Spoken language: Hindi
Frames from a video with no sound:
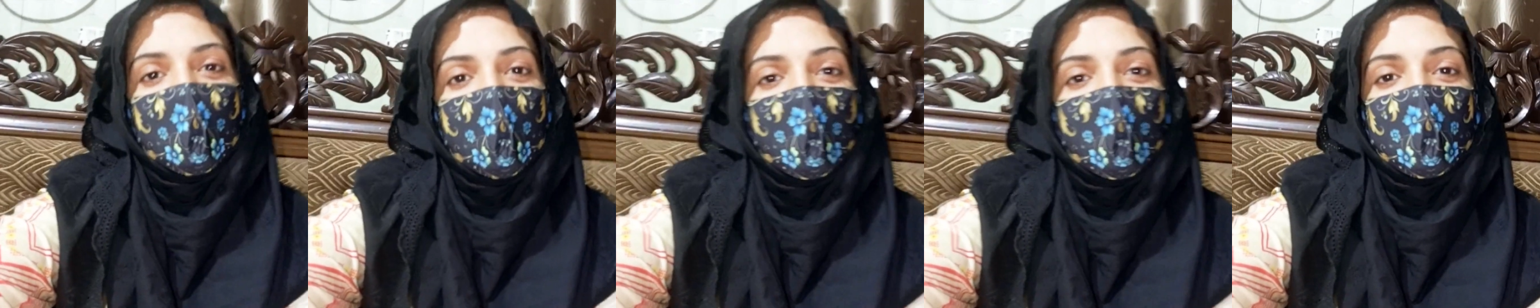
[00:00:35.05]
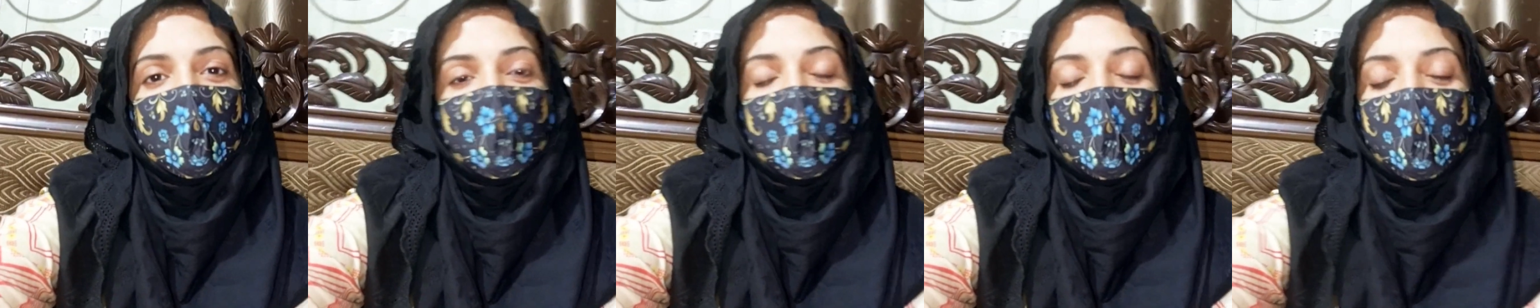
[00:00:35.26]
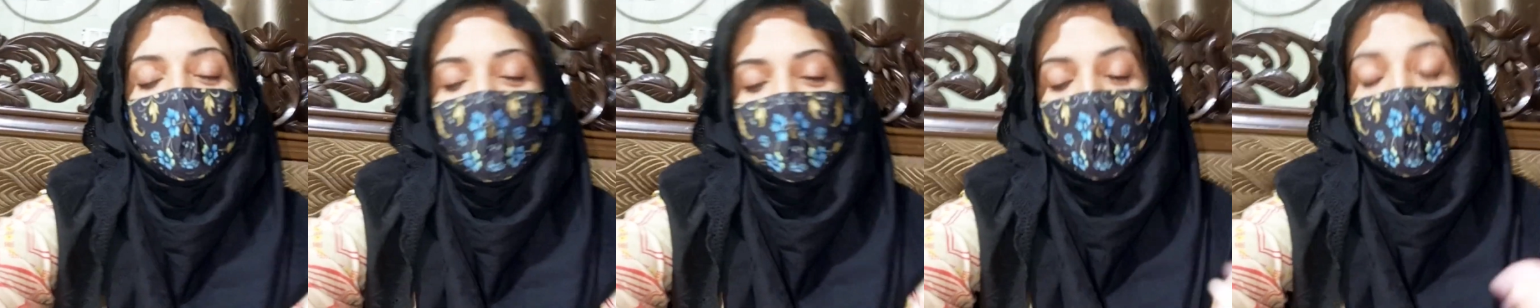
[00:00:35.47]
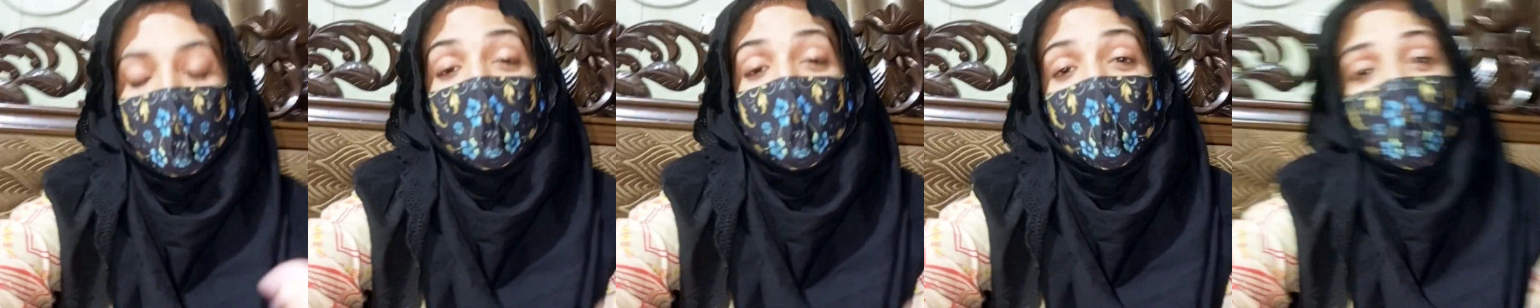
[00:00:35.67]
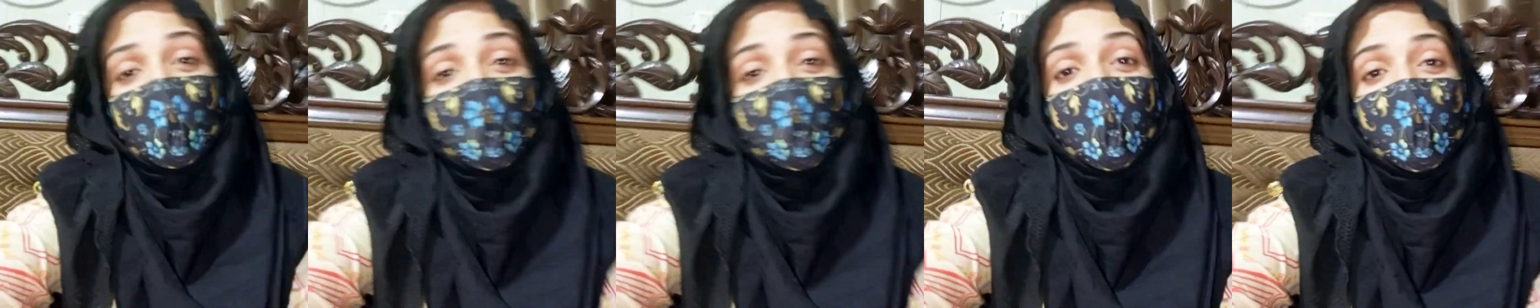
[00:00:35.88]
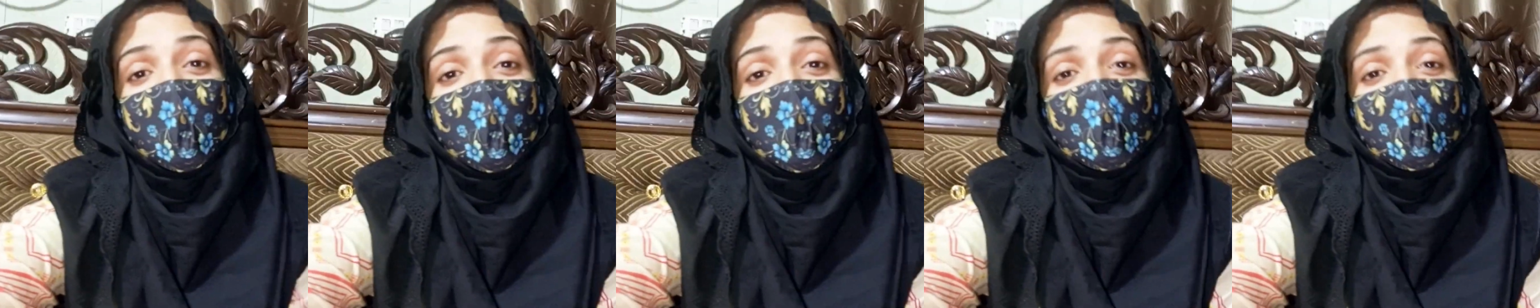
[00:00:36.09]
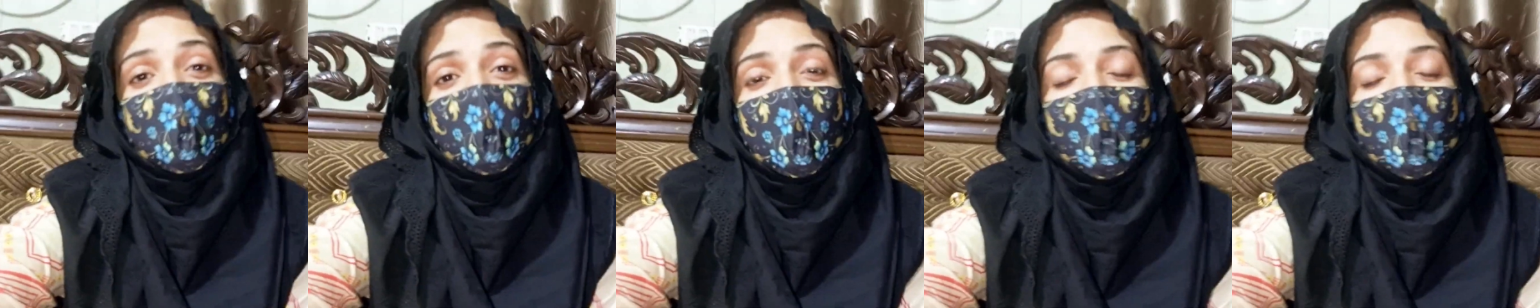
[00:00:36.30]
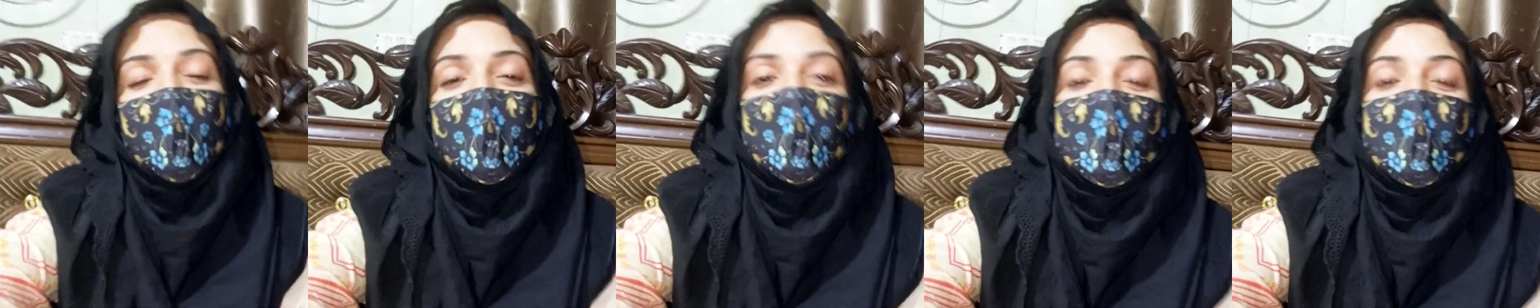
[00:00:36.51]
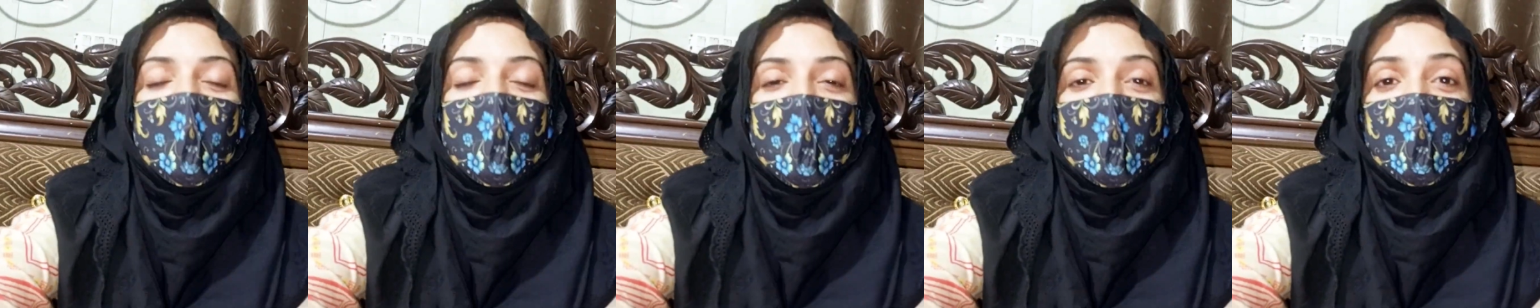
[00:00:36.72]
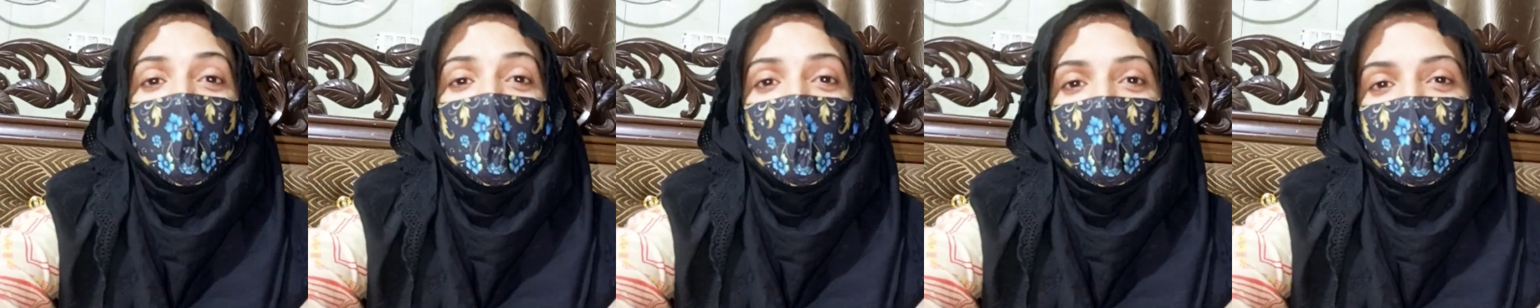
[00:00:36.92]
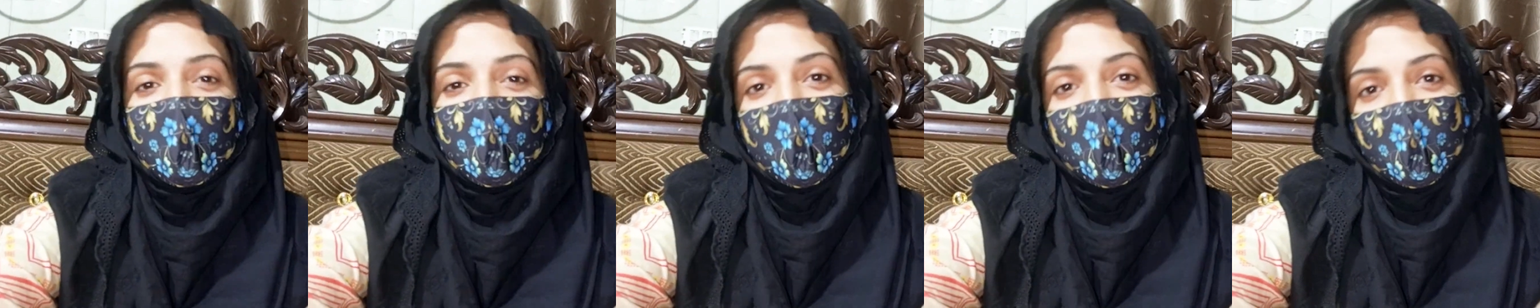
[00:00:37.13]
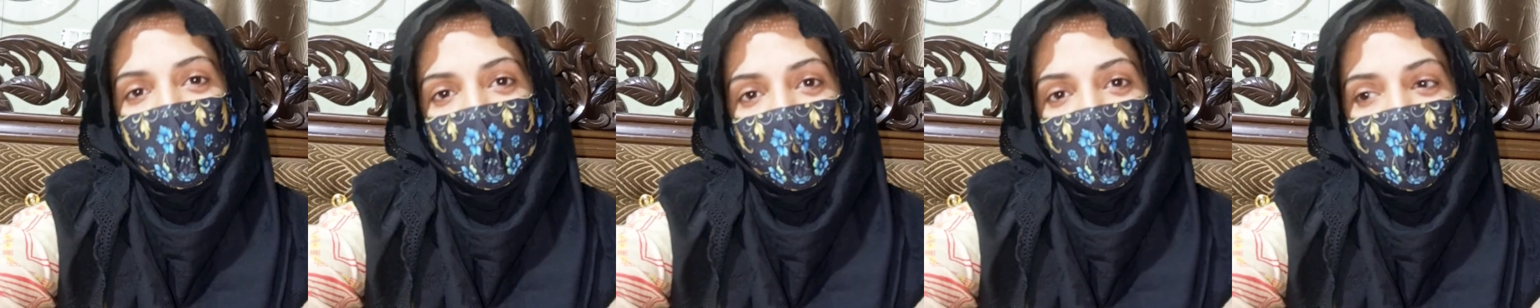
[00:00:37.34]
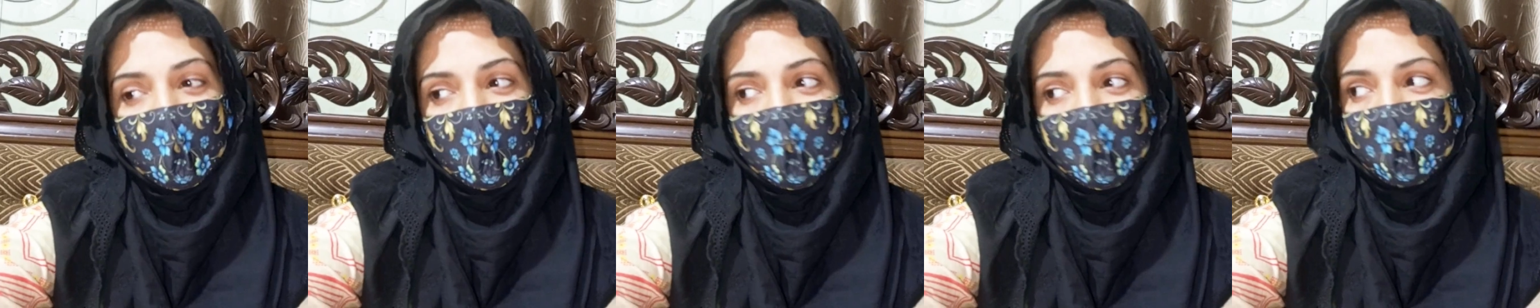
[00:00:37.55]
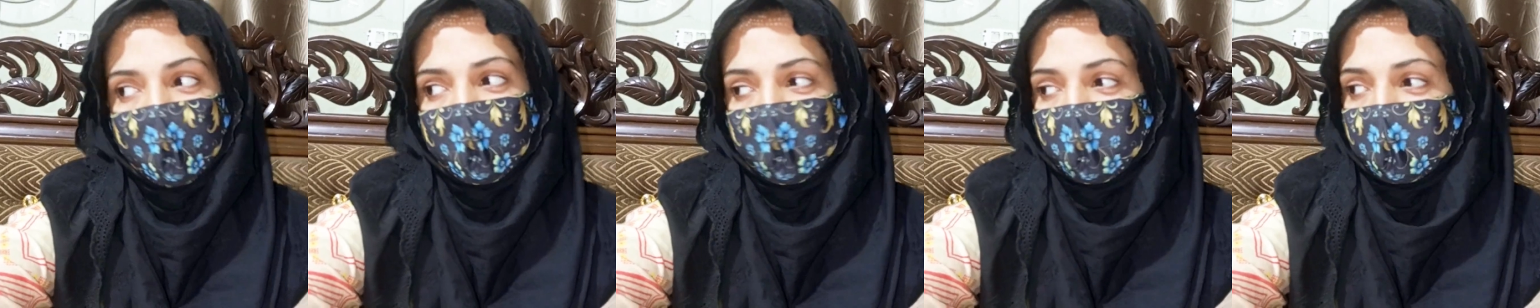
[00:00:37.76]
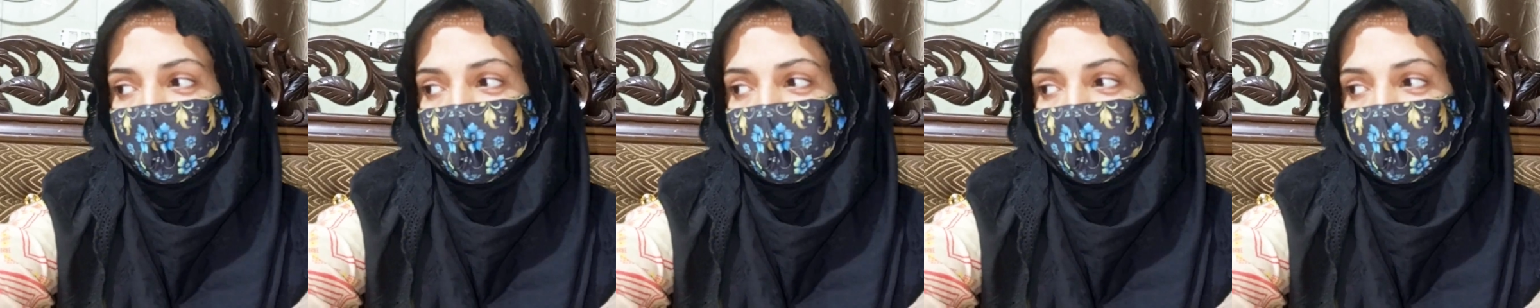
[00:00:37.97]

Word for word: बचपन में अपनी याद आ रहा मुझे हम लोग भी लेते होते थे